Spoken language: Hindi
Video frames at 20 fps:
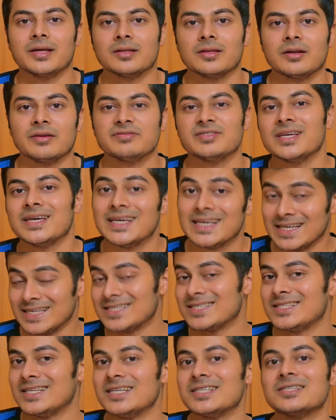की तरफ से इज
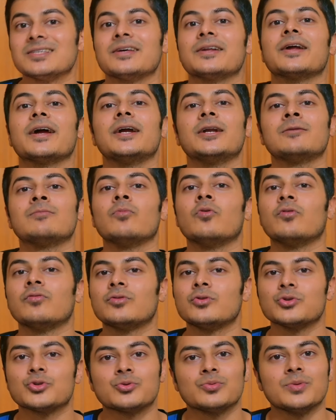दिस अ राइट मूव
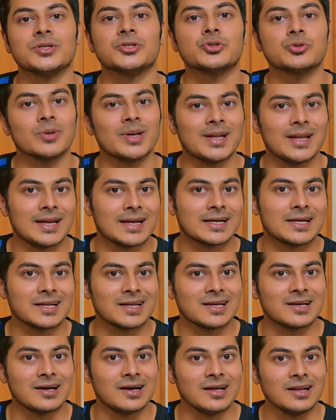टू स्विच टू एन
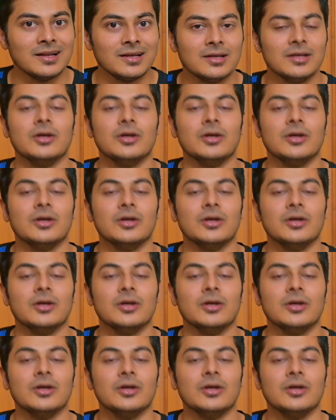इलेक्ट्रिक कार